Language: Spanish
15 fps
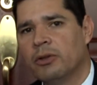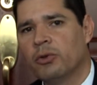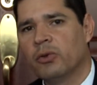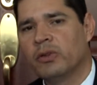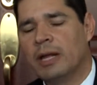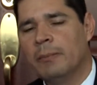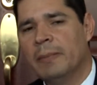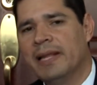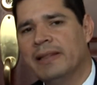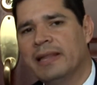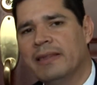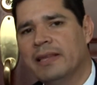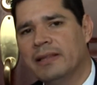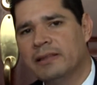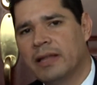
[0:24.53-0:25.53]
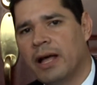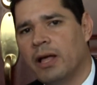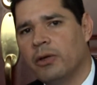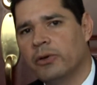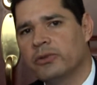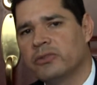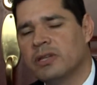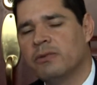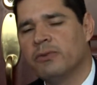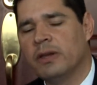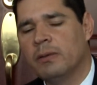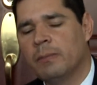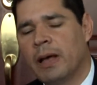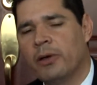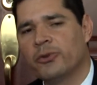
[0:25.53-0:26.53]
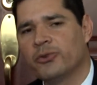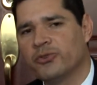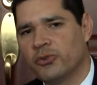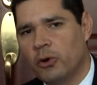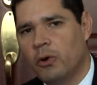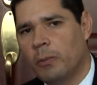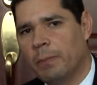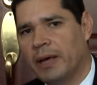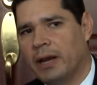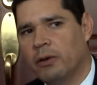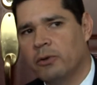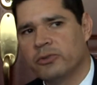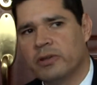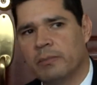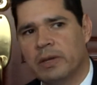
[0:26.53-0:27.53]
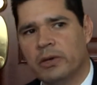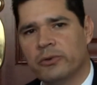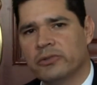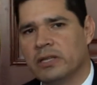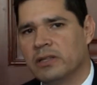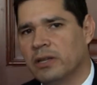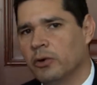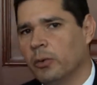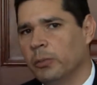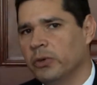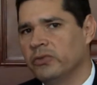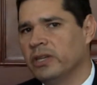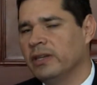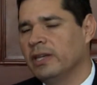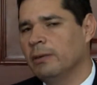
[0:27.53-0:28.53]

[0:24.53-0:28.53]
totalmente editados y filmados solo para los amigos de Tigo Music.